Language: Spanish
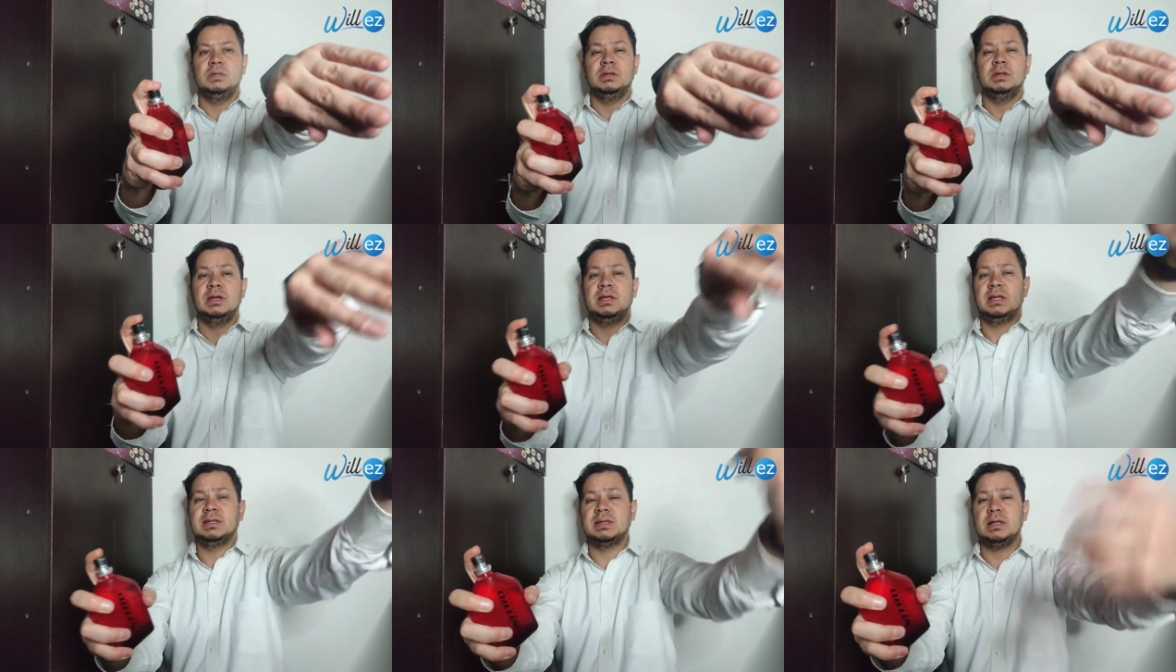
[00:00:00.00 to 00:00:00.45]

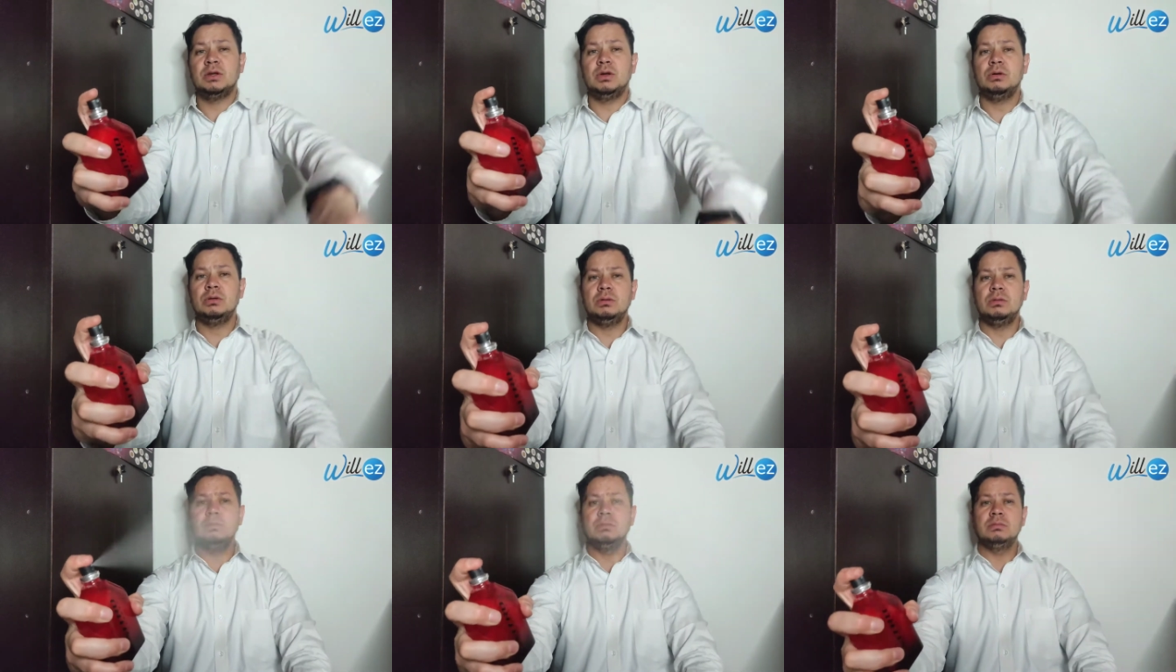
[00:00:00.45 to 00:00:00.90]
ahí ya
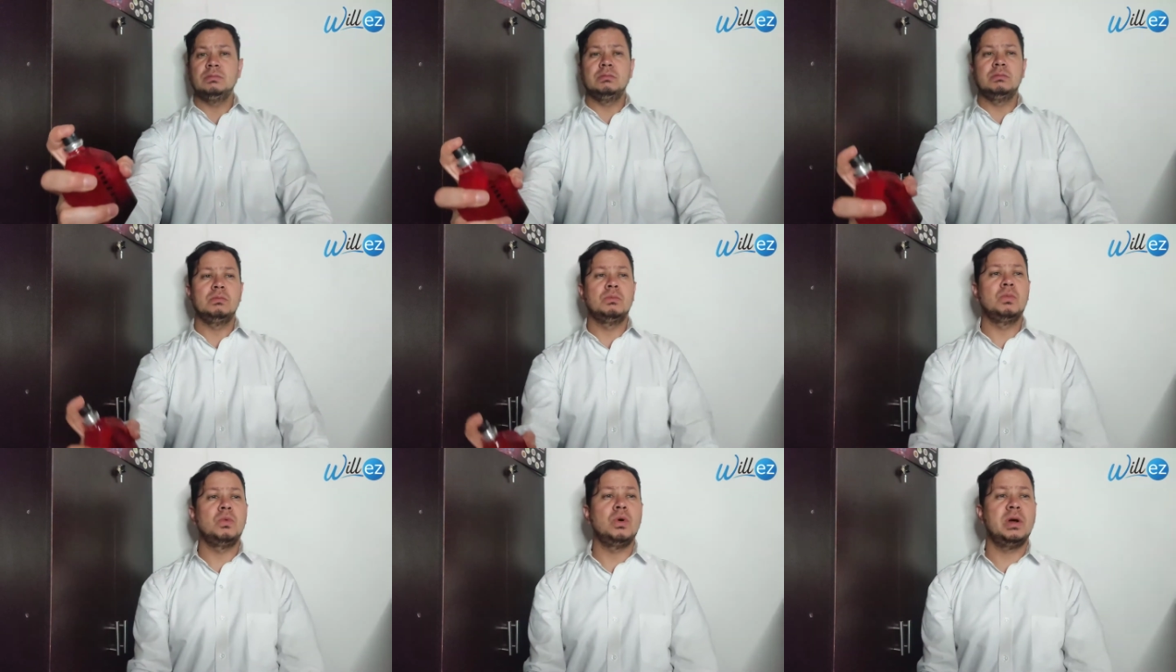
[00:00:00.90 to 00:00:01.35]
salió.
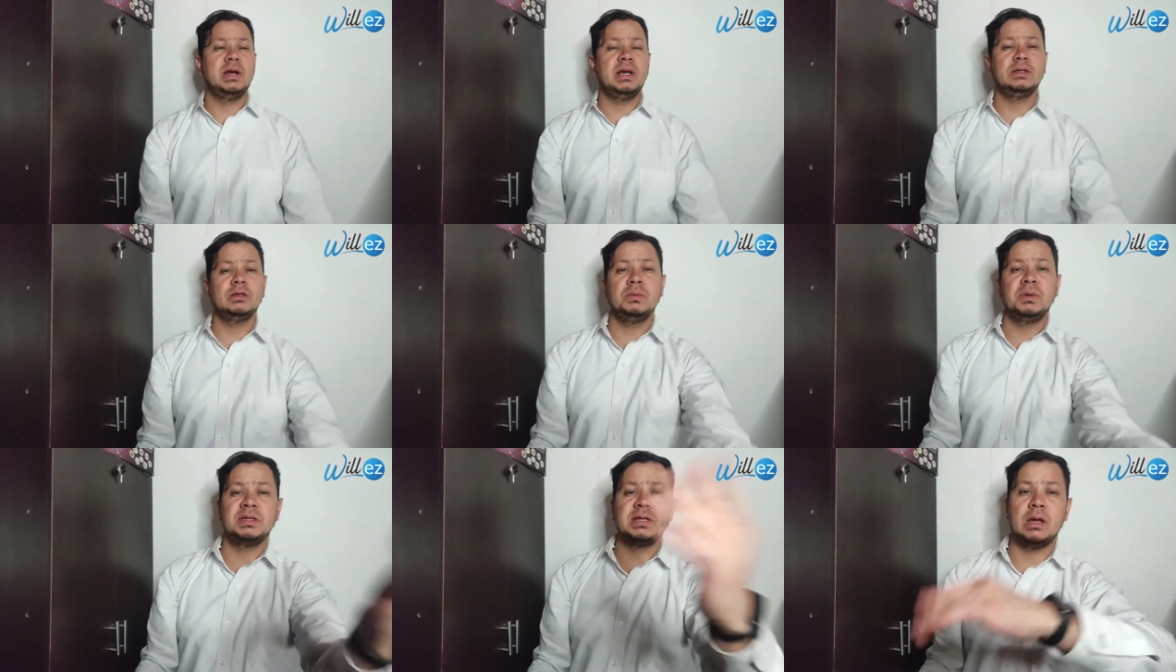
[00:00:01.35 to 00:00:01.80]
Buen
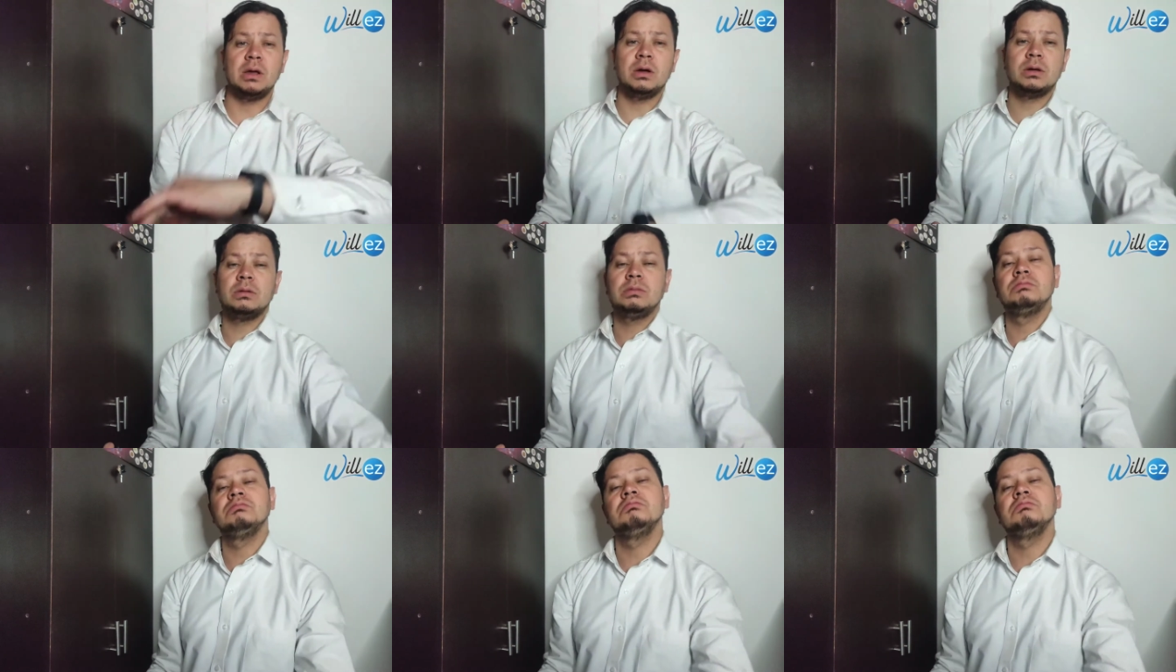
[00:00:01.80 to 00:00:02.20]
atomizador.